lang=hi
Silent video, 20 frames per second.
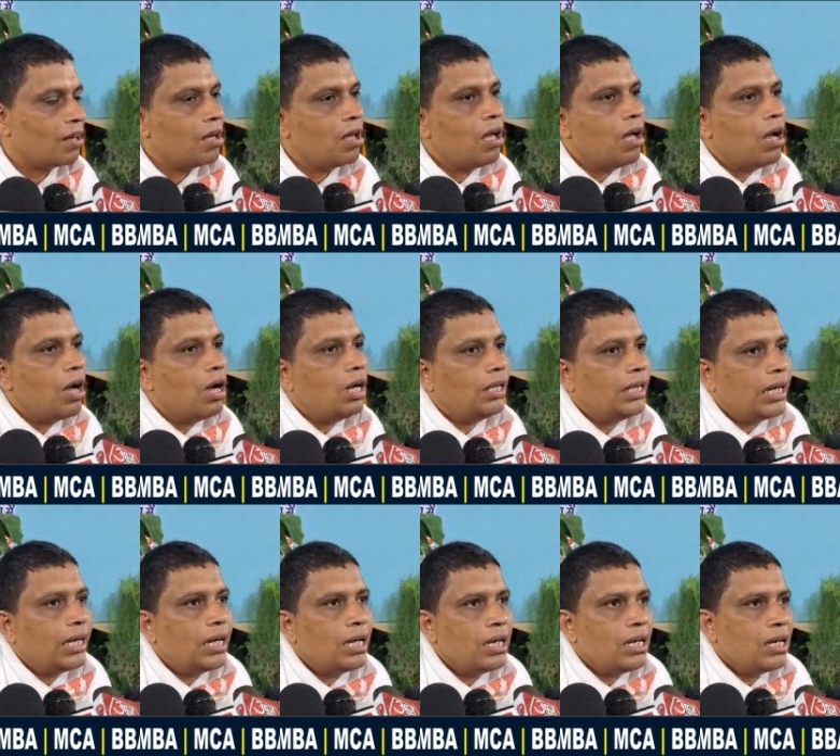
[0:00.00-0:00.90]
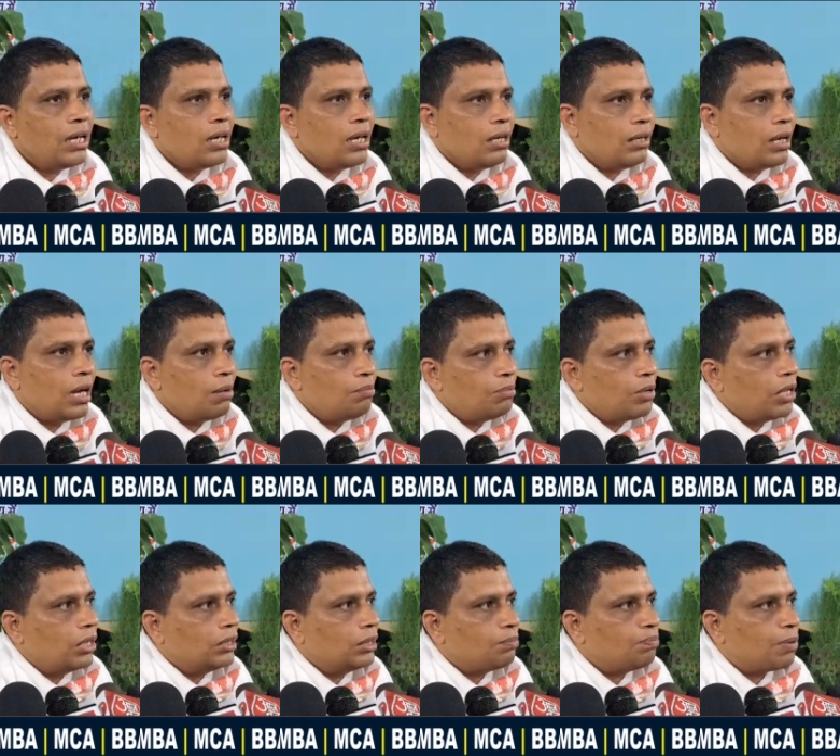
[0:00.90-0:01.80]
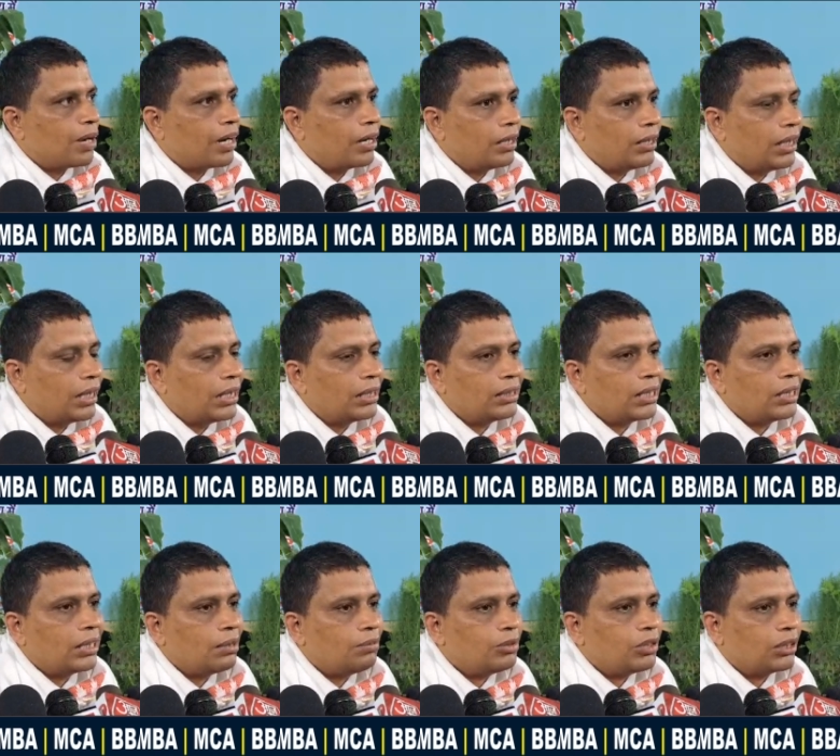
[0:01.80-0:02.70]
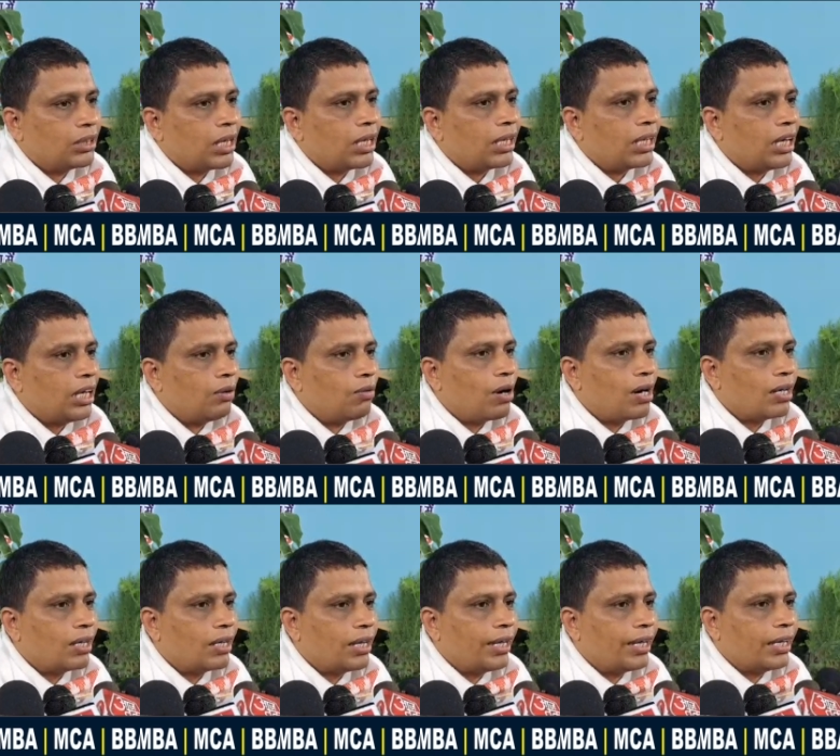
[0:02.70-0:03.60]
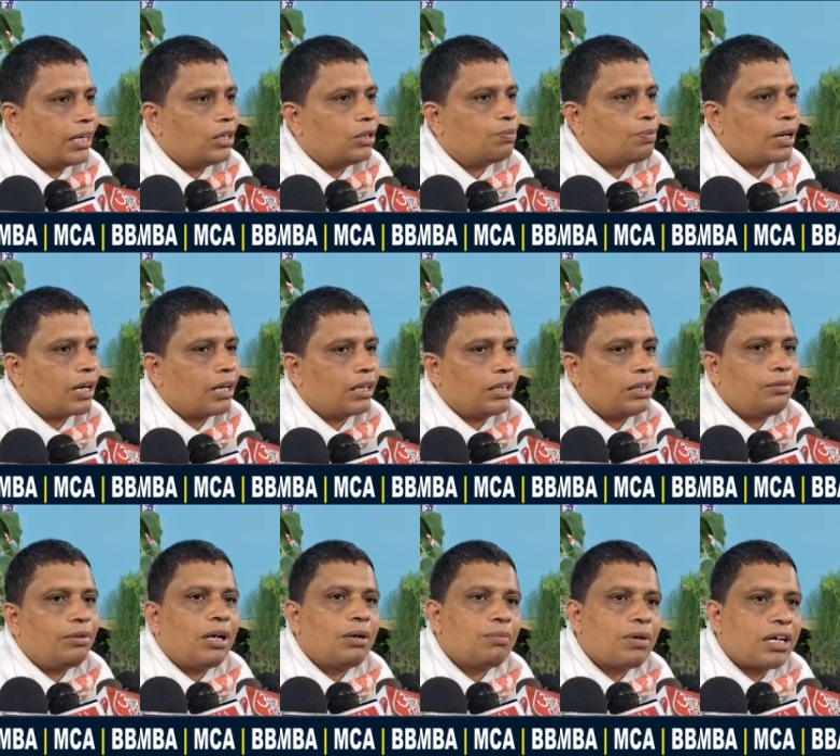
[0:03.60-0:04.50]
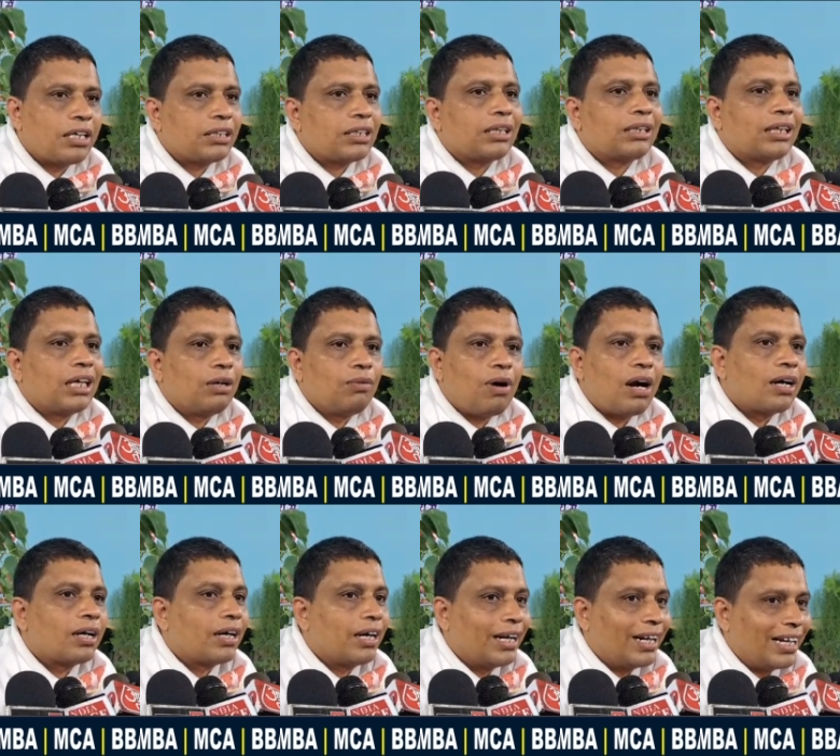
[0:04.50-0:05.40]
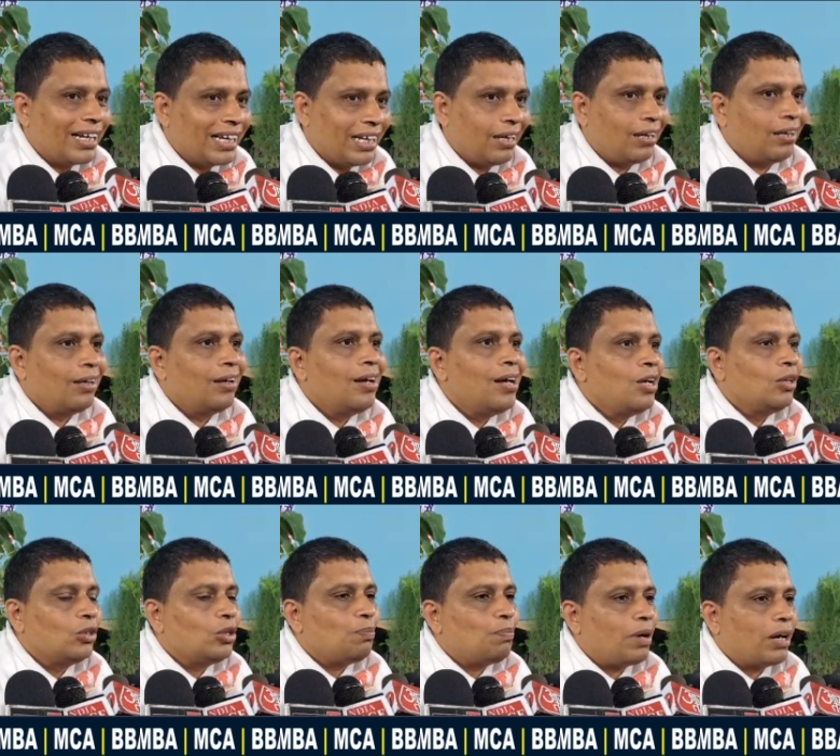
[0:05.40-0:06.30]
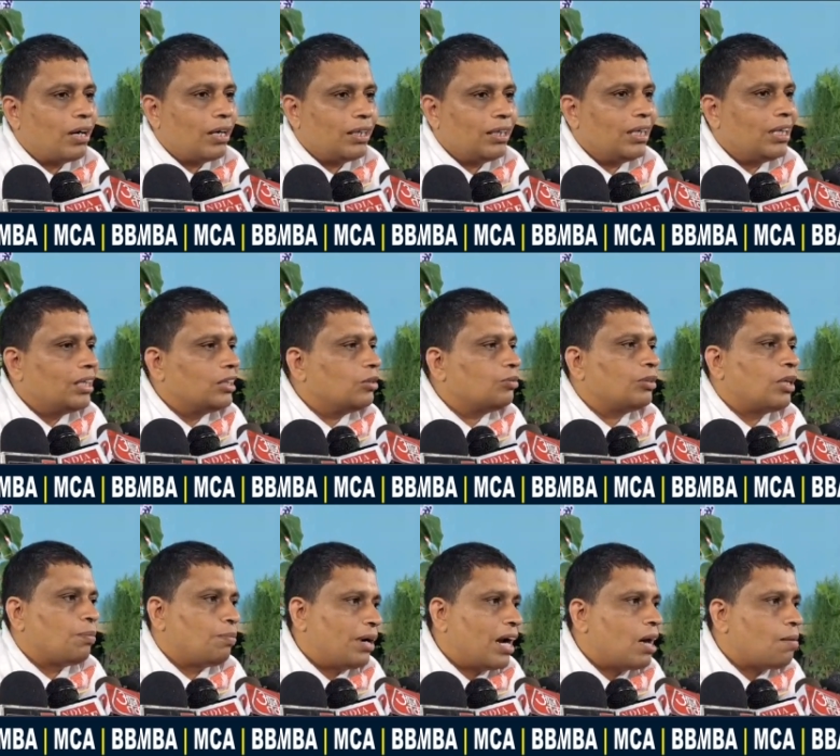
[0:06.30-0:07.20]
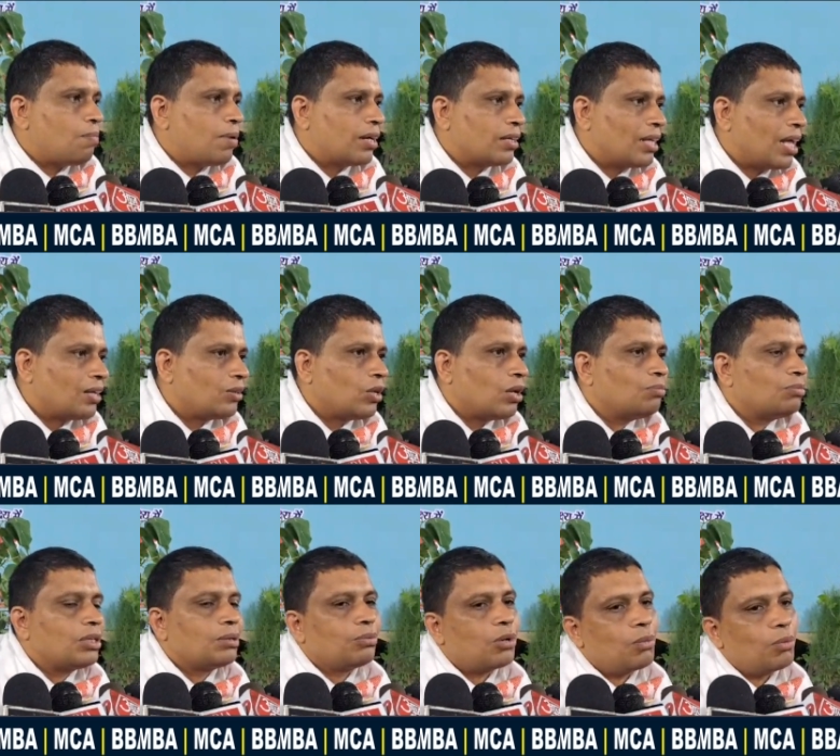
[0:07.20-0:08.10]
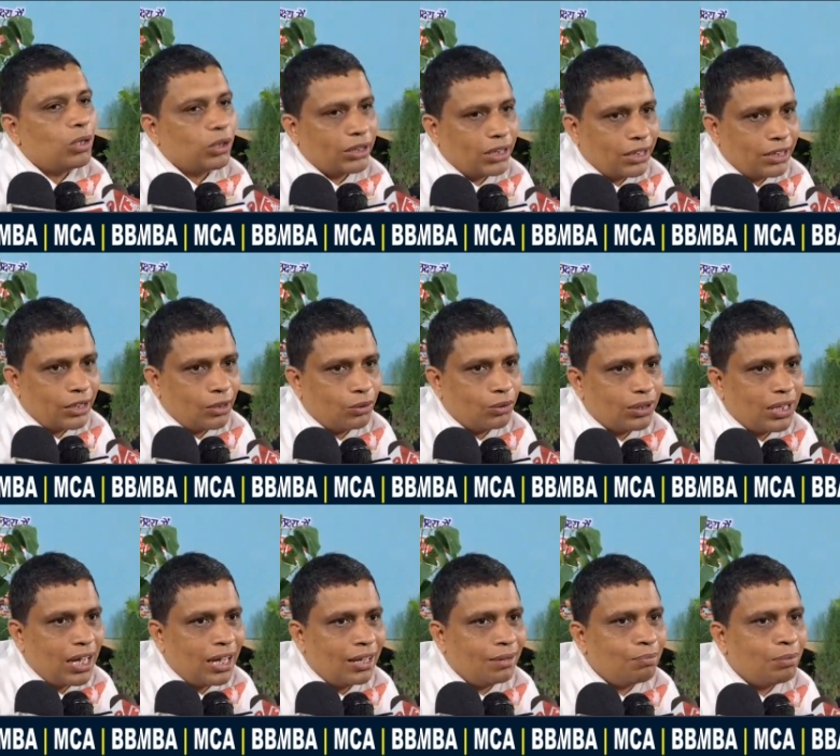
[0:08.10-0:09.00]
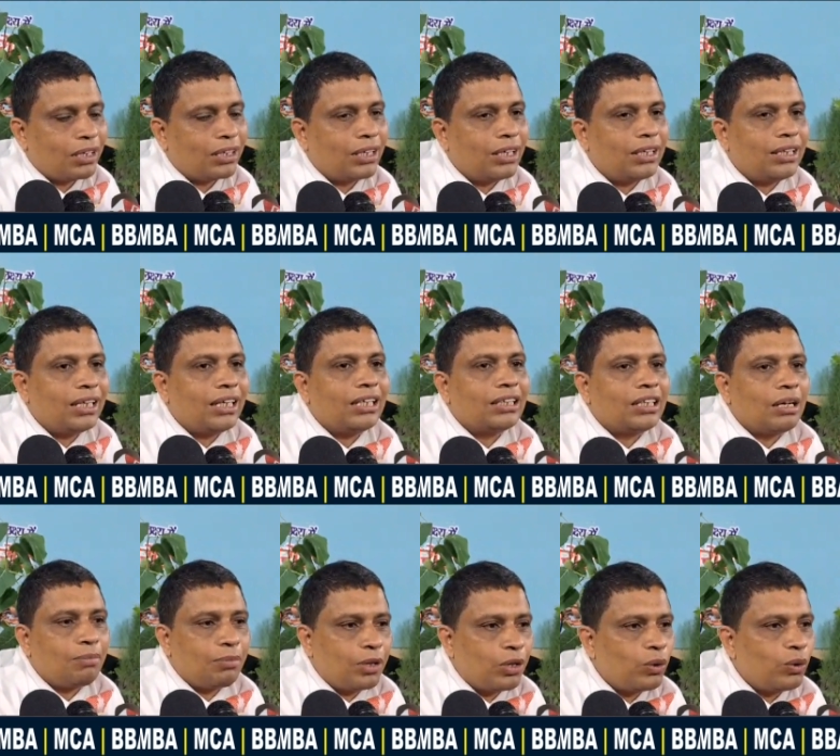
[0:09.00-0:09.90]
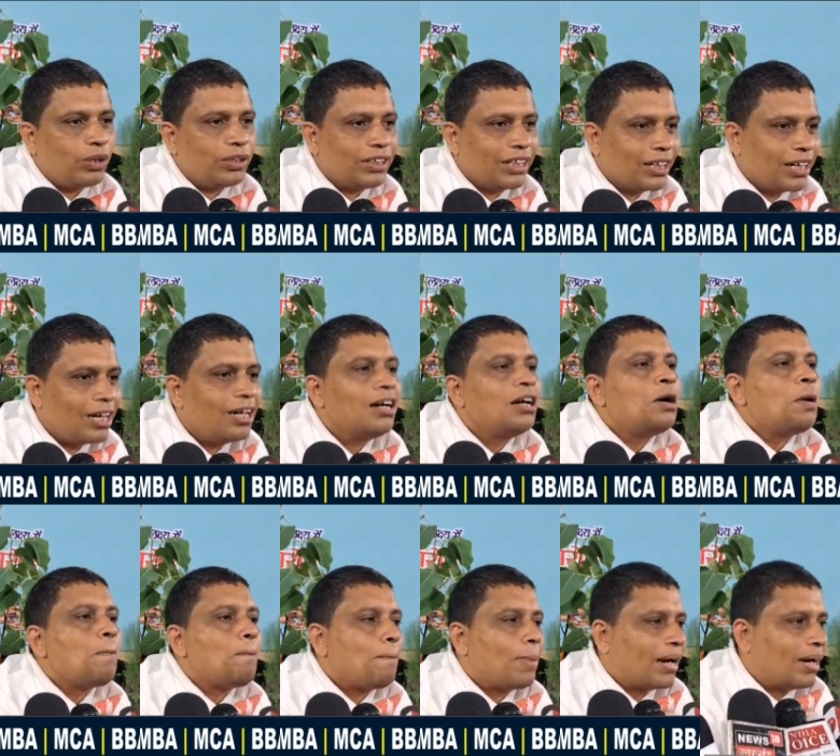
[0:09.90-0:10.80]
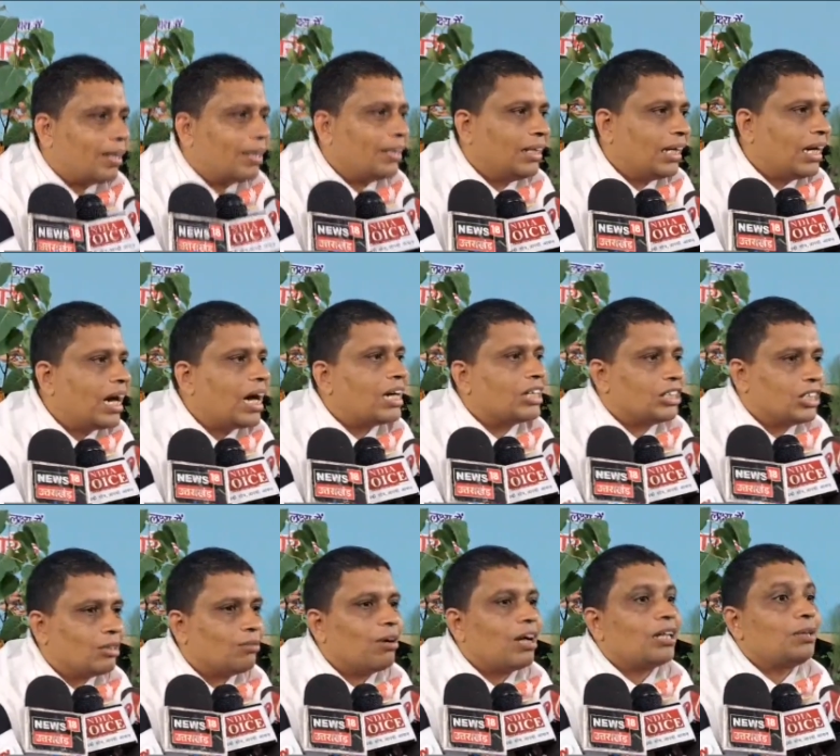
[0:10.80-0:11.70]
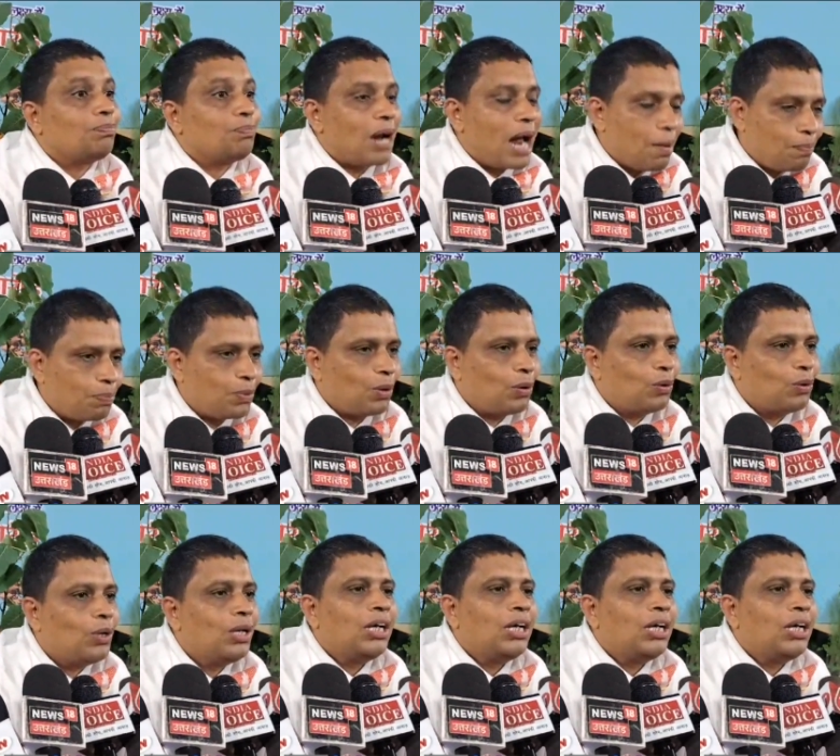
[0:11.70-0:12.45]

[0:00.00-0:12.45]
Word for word: ज़्यादा हाँ देखिए ये हम जब प्रकृति के साथ हम जितना खिलवाड़ करेंगे तो प्रकृति भी हमारे साथ खिलवाड़ करेगी तो प्रकृति का जब थपेड़ा पड़ता है तो हम सबको बहुत कष्ट होता है प्रकृति के थपेड़ों की जगह प्रकृति का आशीर्वाद प्राप्त हो